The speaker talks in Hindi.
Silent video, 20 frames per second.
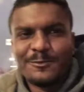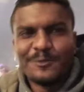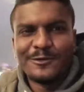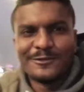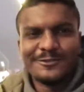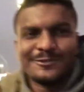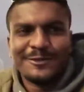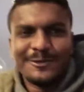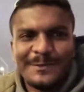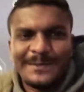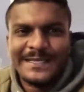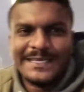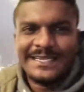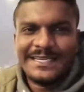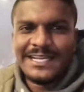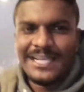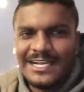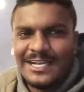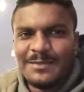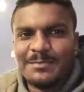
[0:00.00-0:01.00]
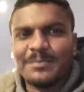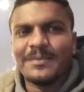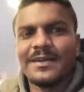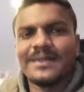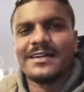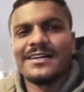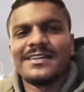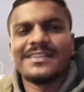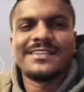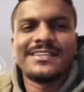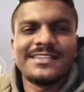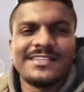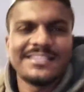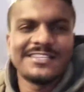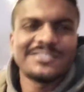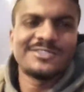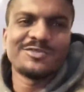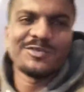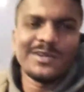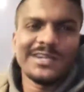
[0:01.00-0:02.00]
moscow में आपका
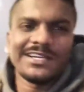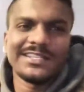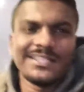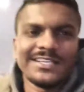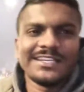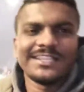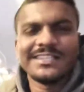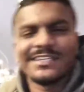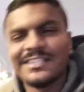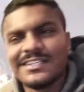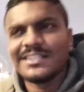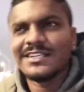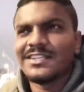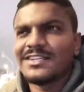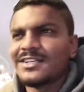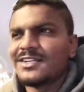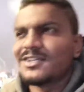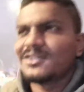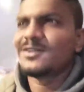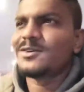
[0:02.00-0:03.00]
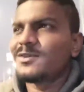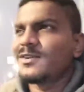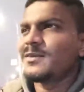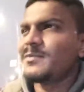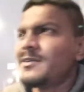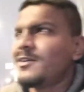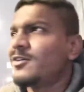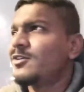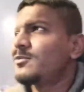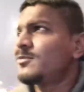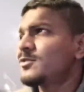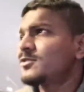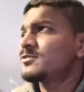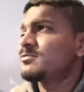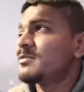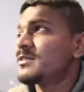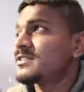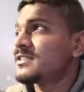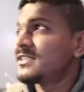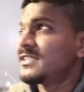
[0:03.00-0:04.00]
swagat hai aur abhi almost
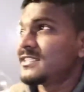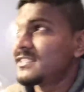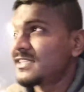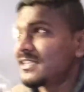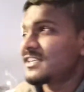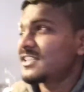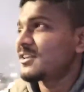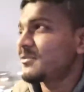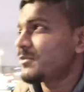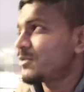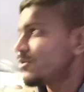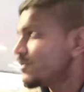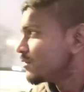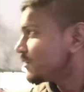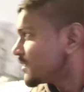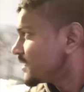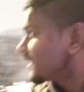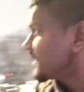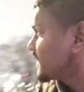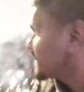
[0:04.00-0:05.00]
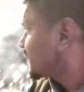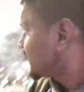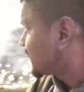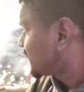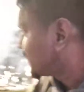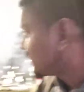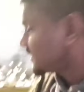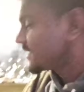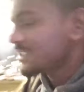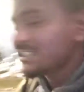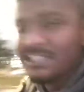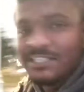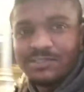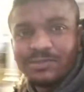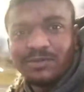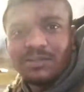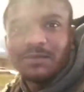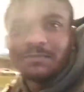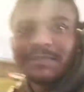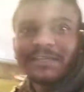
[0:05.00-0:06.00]
मैं city center में hu ye
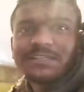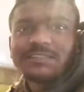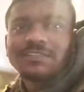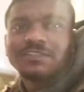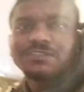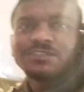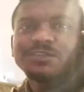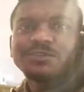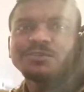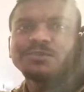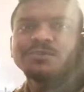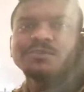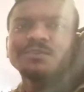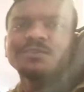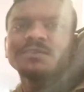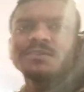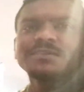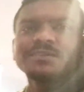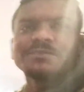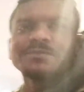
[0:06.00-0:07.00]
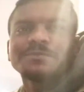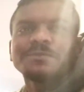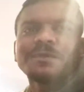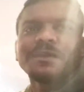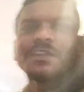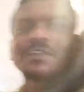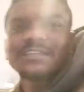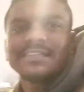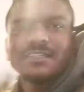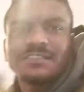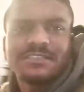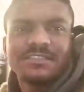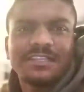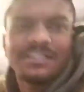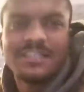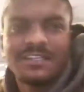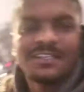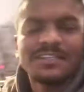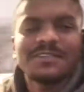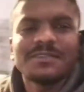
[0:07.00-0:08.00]
dekho आप देख sakte ho bhai kitna
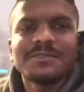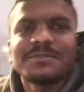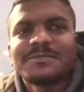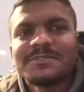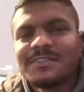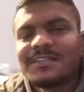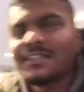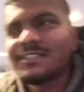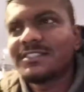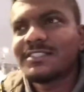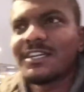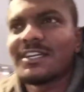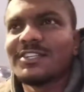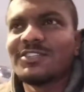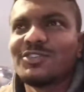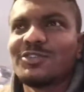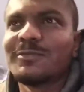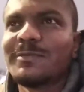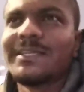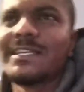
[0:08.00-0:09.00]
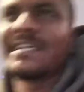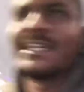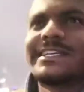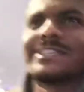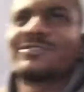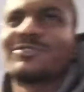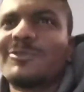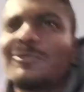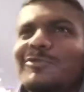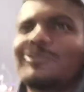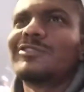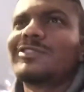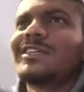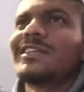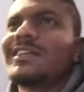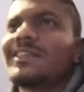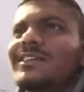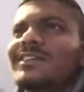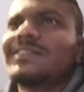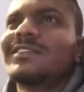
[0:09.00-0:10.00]
acha jo bhi hai isko bolte
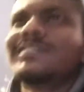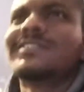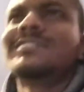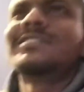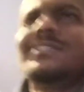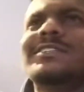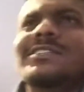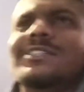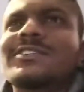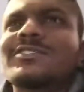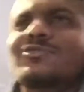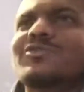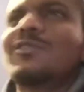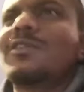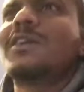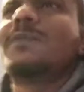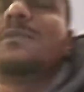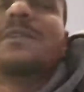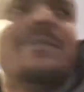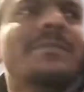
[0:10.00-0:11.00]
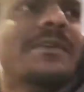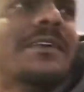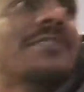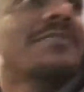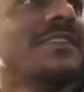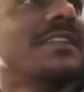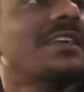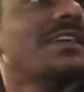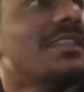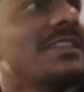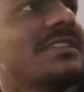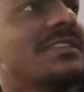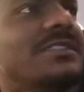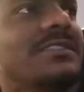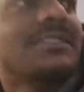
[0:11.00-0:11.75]
हैं तो अभी मैं फ़िलहाल